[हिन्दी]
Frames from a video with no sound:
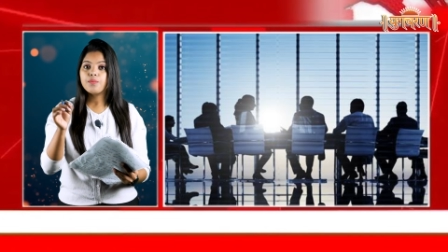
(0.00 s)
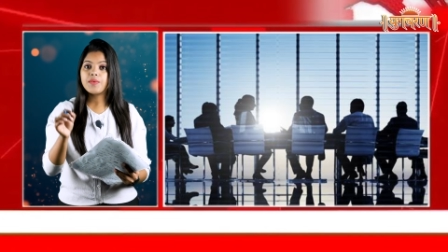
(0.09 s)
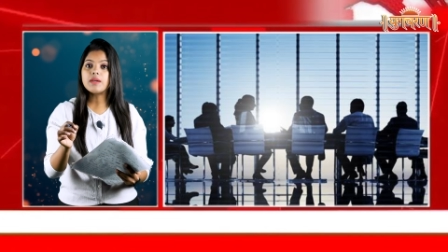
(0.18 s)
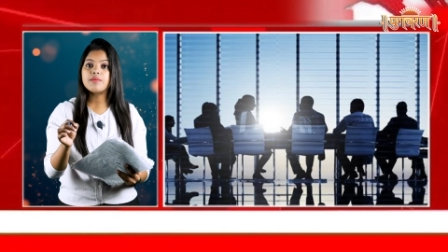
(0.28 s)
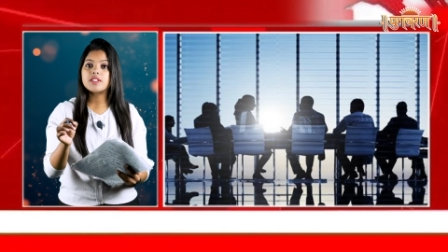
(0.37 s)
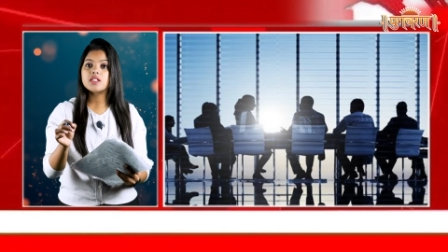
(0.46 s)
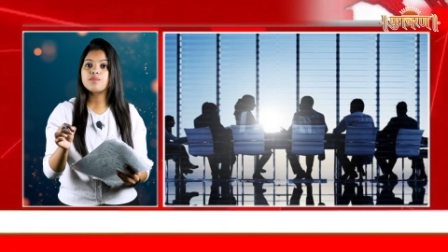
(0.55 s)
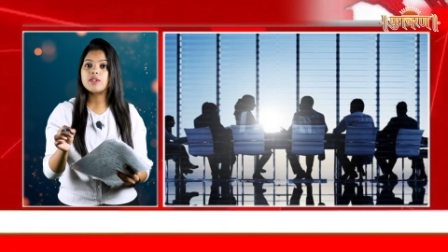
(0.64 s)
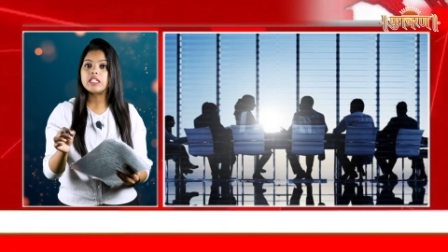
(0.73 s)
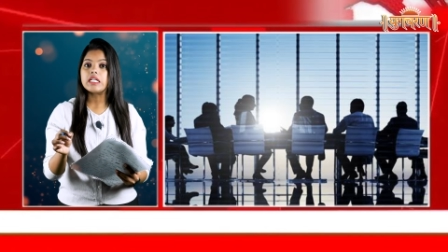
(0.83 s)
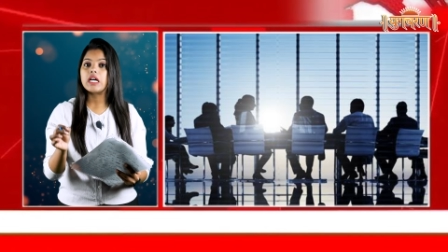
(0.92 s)
प्री बजट
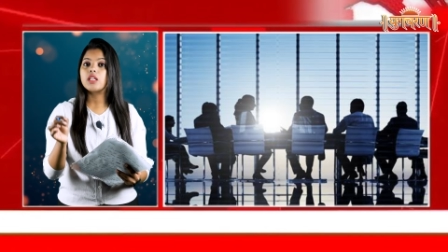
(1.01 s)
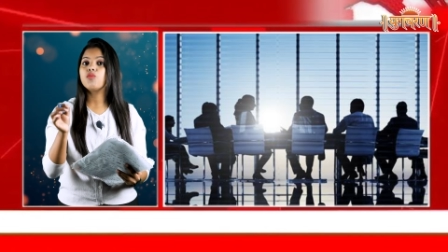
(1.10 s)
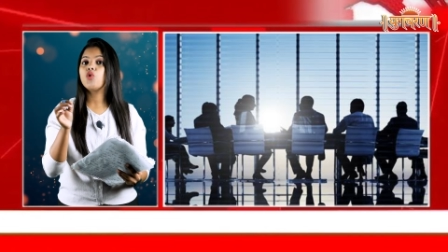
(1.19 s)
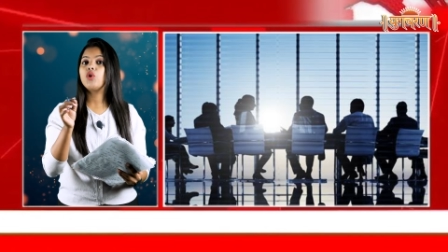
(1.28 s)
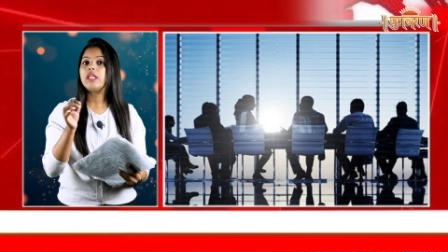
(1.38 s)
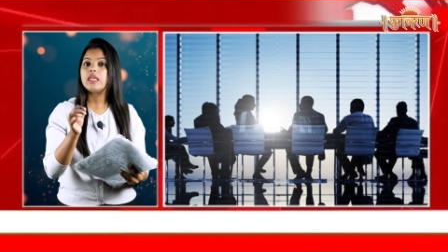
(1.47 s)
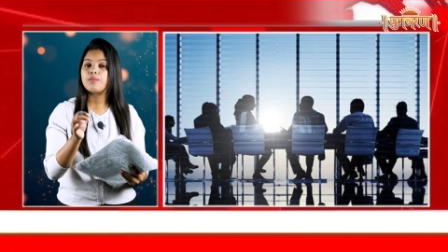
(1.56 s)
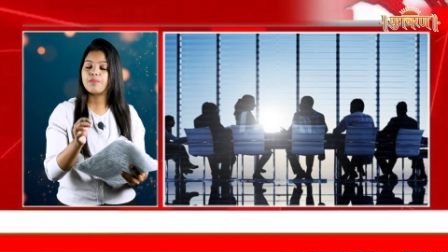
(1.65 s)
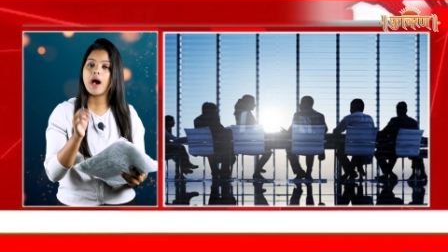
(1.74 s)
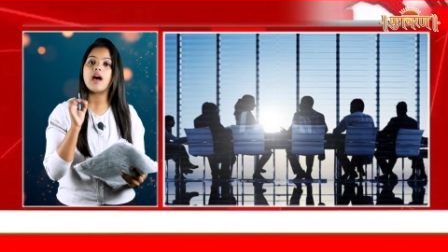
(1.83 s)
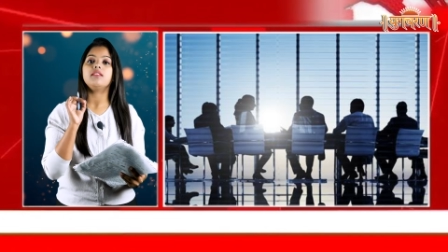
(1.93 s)
मीटिंग खत्म होने के
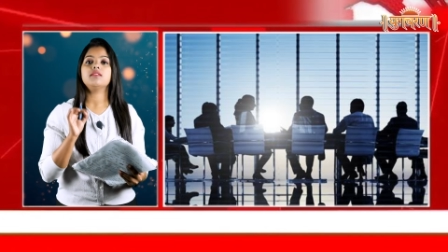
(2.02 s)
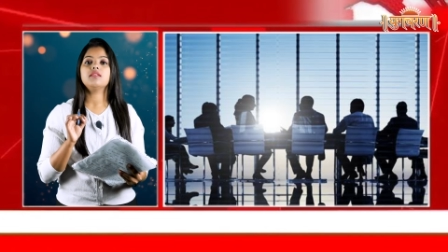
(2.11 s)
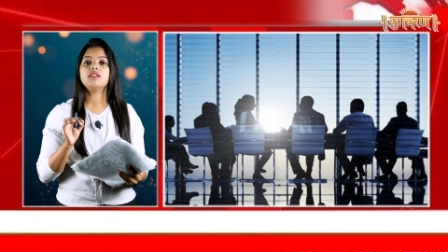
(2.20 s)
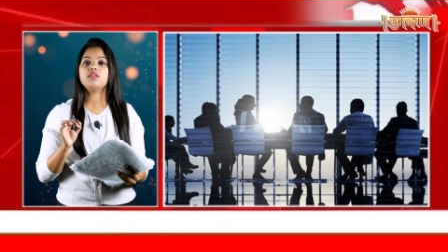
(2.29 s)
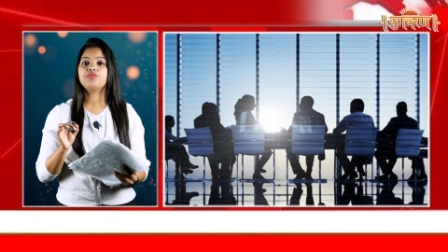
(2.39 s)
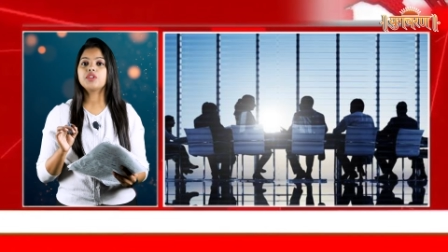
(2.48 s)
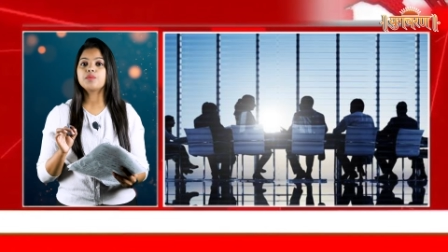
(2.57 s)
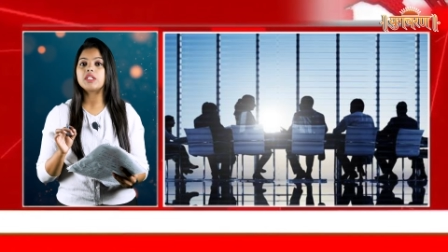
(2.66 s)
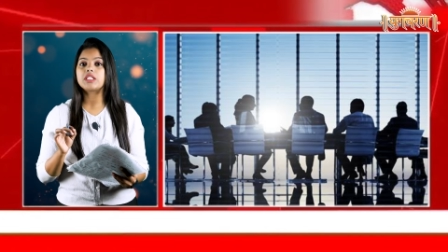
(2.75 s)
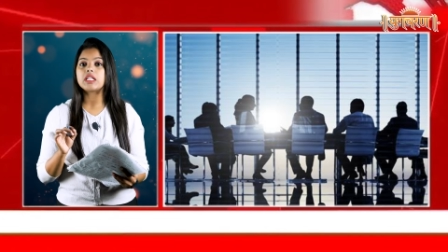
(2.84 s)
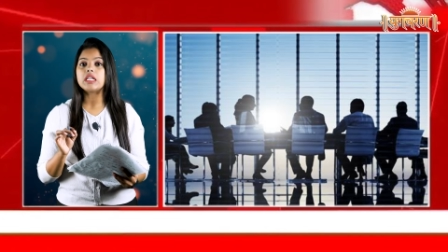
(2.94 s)
बाद वित्त
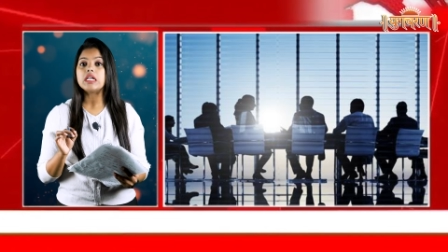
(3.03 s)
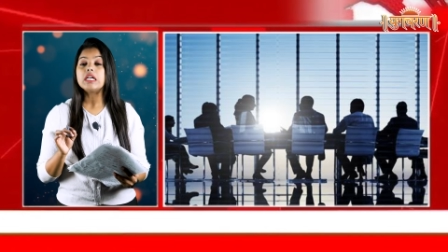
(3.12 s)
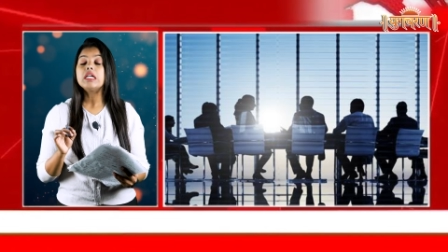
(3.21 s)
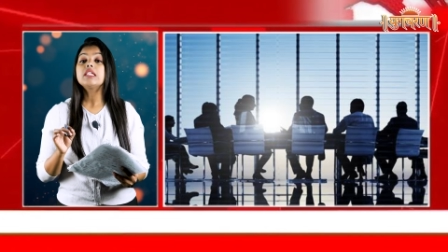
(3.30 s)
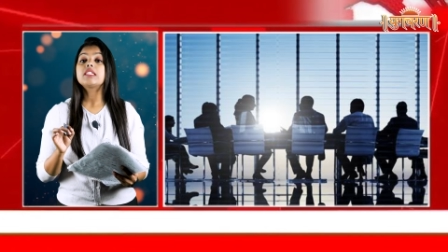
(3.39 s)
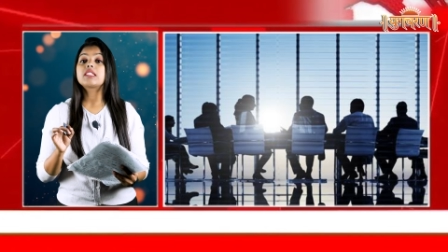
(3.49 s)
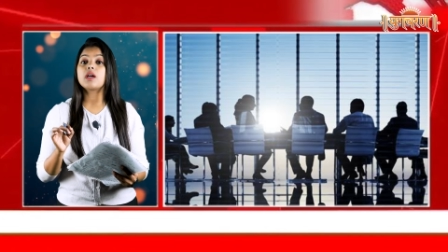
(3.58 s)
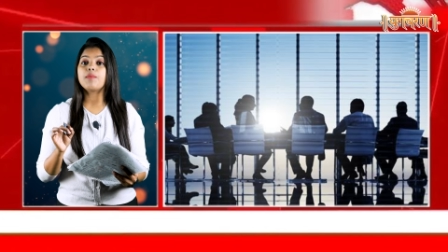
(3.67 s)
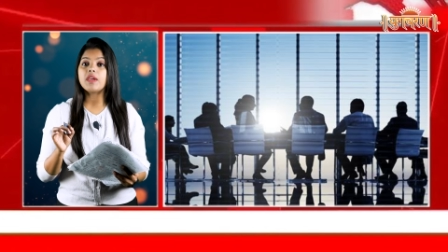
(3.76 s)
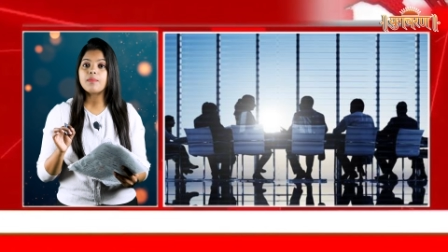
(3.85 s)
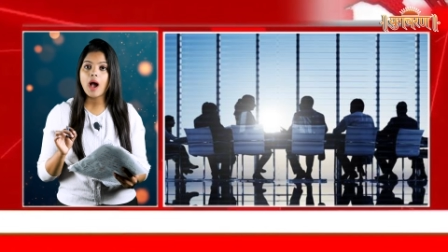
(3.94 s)
मंत्री
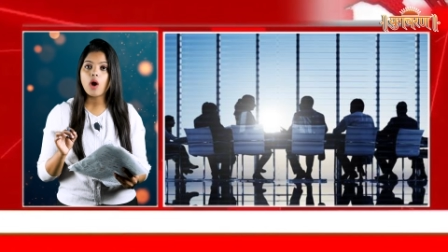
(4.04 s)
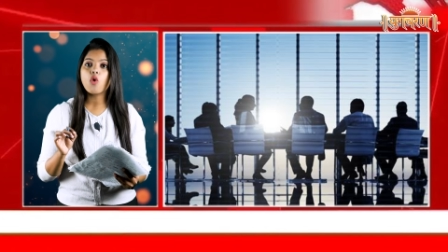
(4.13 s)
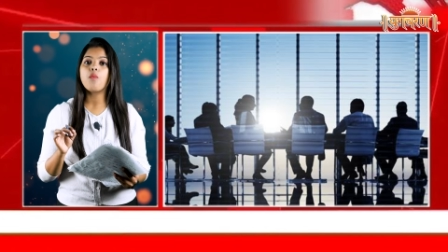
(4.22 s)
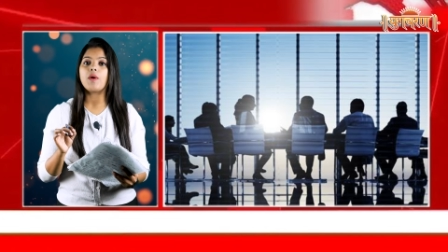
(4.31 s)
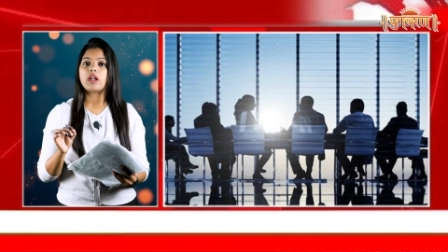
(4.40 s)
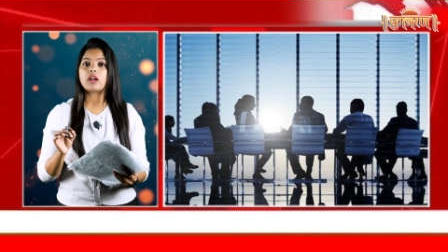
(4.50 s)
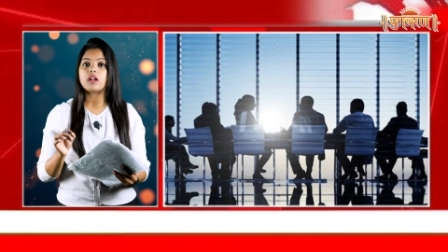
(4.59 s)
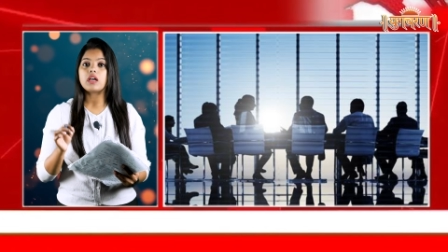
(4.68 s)
सभी मांगों पर